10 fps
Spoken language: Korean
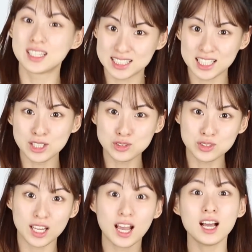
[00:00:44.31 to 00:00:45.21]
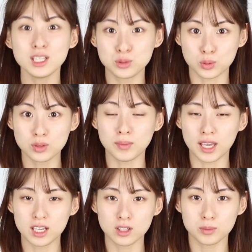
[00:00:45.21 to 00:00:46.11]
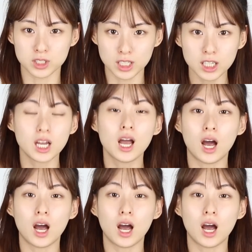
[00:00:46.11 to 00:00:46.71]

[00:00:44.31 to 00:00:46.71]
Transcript: 스케줄에 하기 좋은 메이크업들을